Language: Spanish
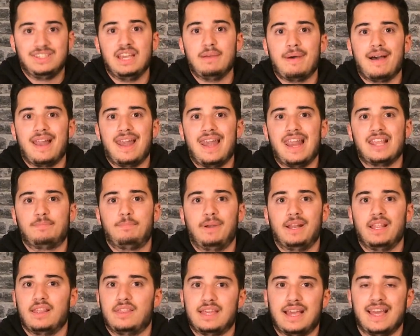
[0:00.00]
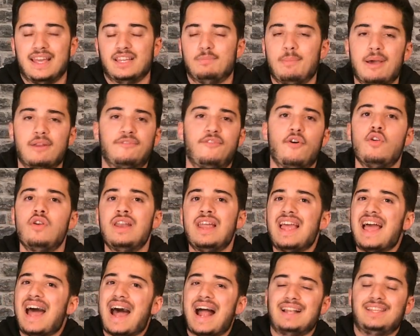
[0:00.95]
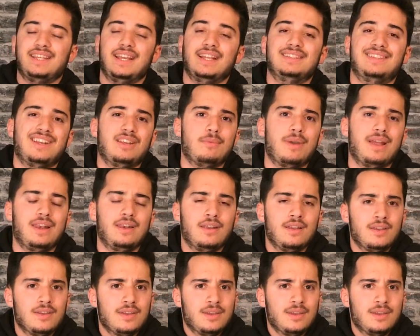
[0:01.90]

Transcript: Lleva la experiencia smartphone al siguiente nivel.